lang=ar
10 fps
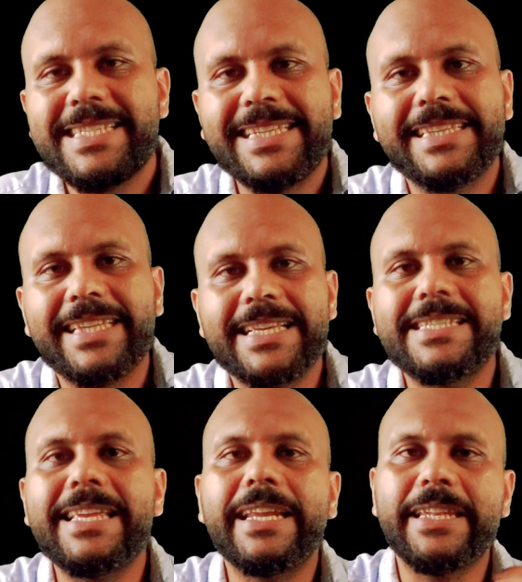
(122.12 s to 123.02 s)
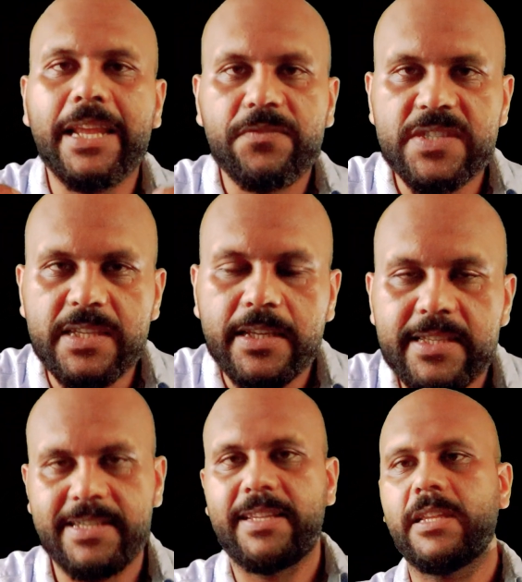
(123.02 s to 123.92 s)
ذات التاثير النفسي
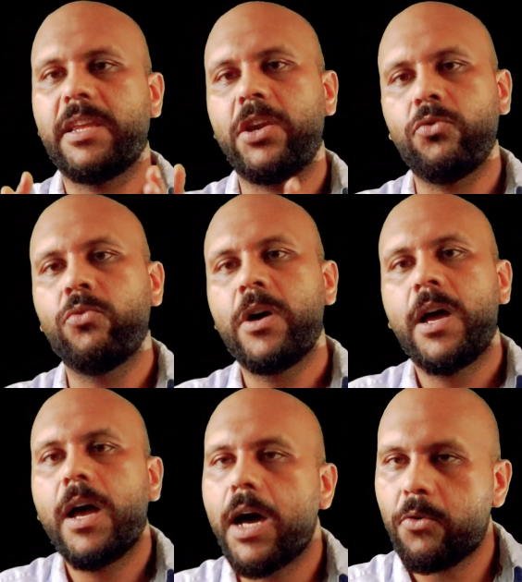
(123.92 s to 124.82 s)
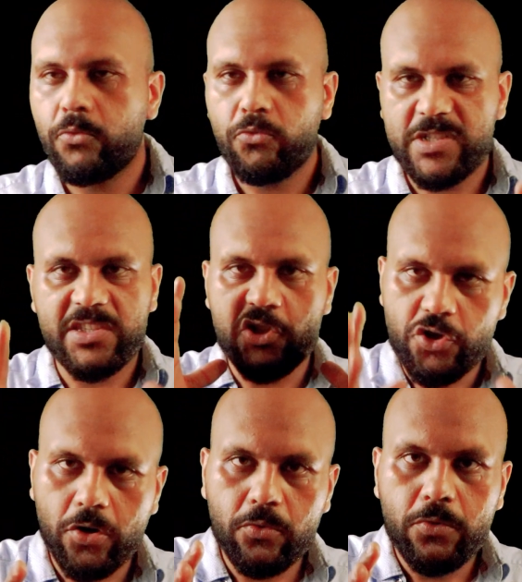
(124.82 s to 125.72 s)
زي تدخينه او
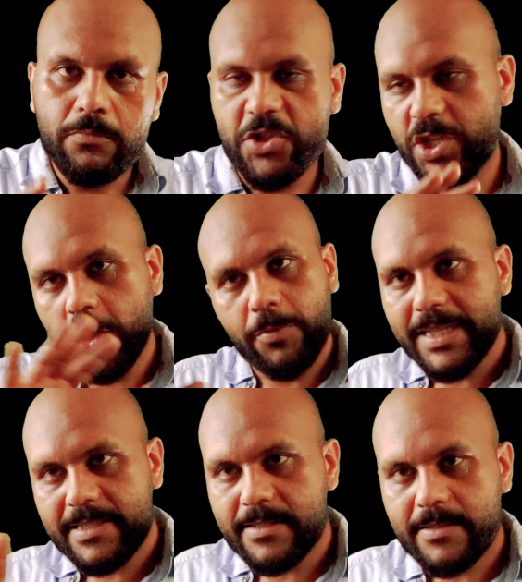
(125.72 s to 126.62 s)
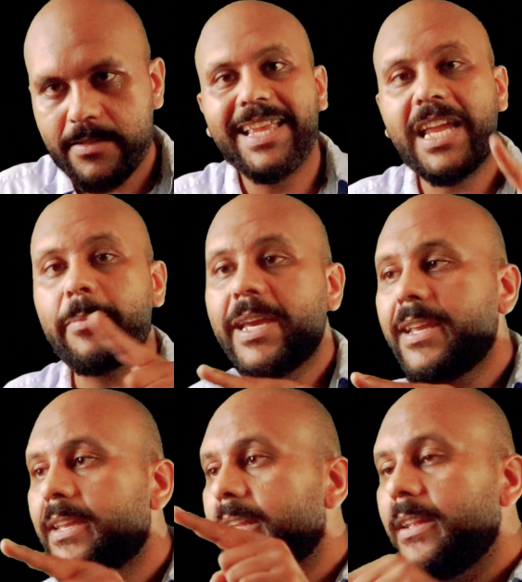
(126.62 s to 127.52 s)
استنشاقه مش كده وبس ده
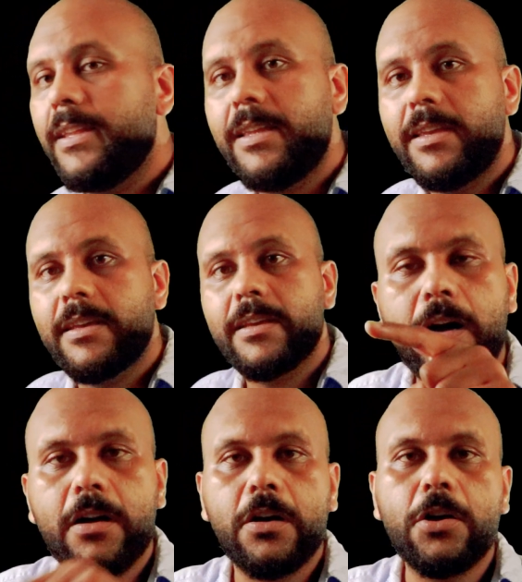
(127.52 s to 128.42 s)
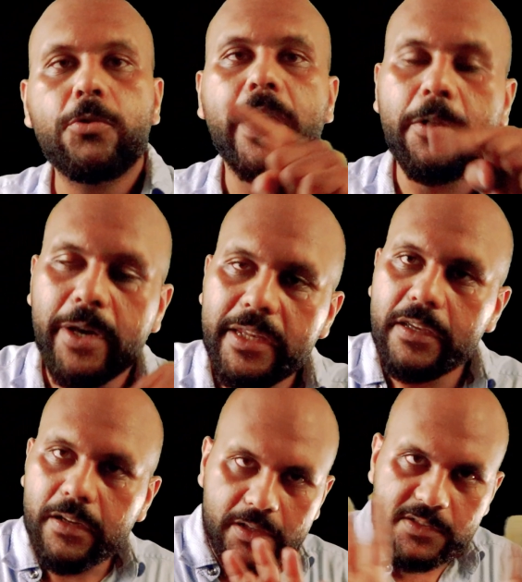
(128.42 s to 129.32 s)
كمان كان ليه احجار
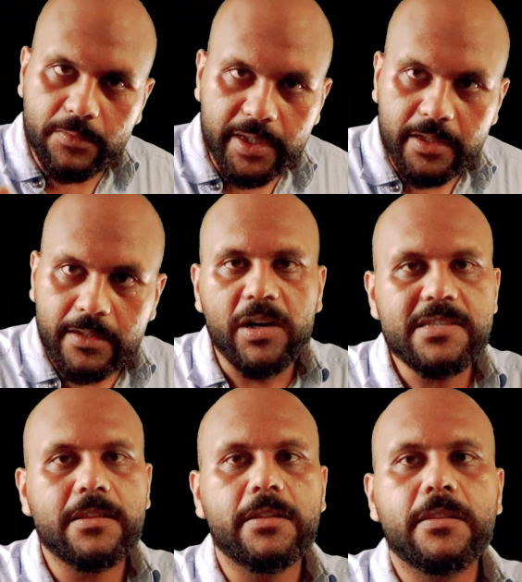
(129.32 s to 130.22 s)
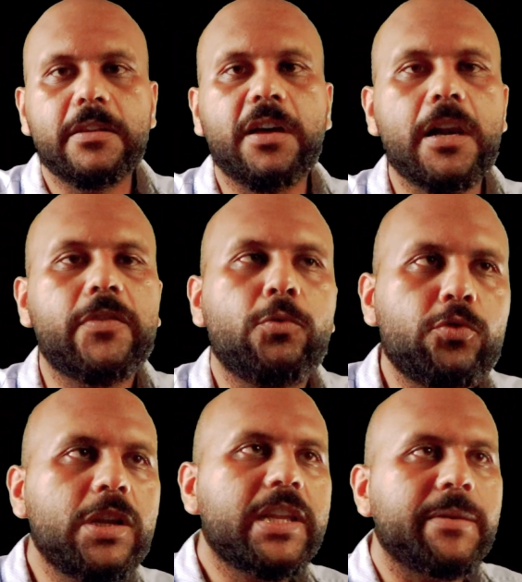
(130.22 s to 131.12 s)
واواني خاصه بيه واصلا اتعرف
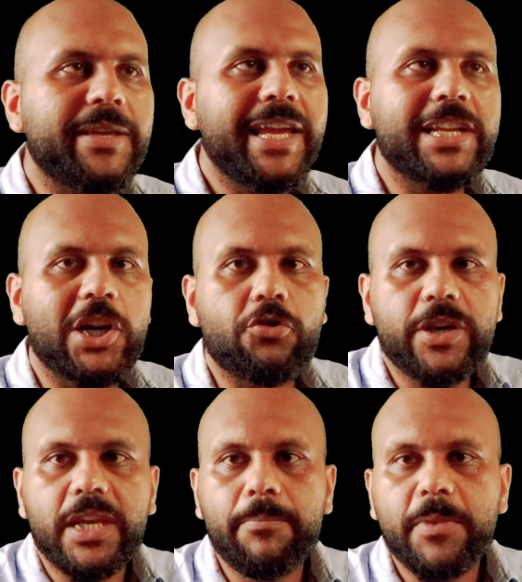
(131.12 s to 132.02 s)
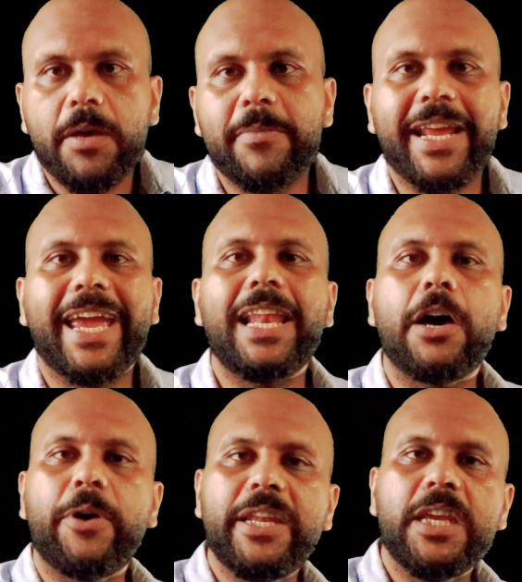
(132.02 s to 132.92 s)
الوجود الكيميائي للقنب من خلال
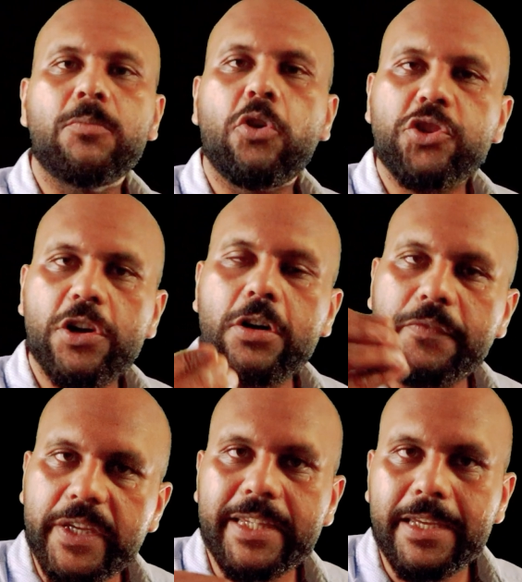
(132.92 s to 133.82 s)
الاواني المحترقه فيه